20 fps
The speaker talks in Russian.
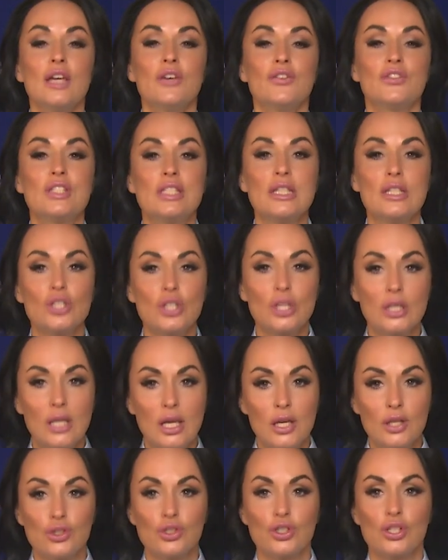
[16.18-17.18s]
Все
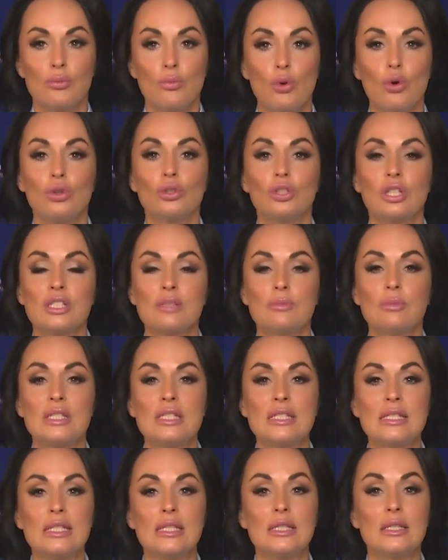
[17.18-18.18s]
желающие могут
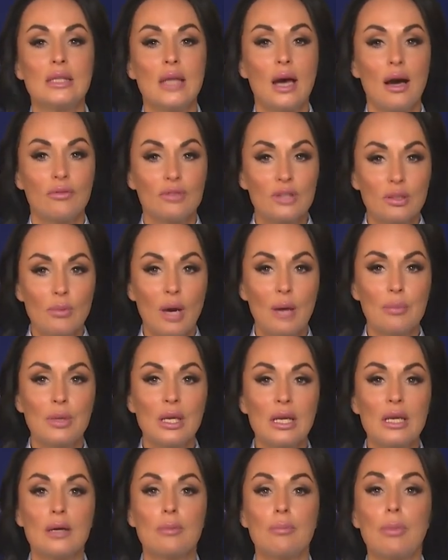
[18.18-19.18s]
разместить на
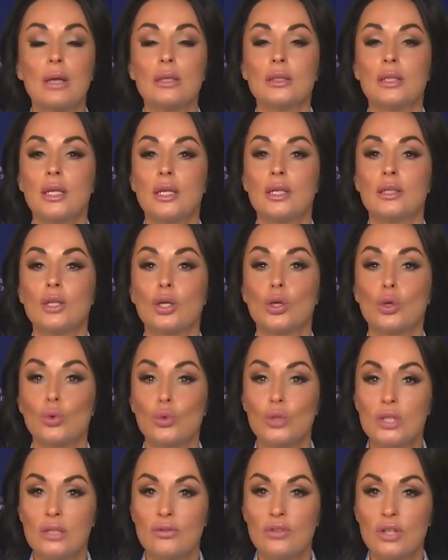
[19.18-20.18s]
автомобилях портреты
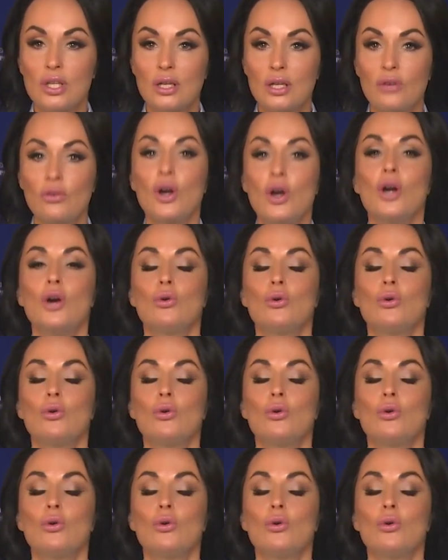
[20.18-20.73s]
родственников,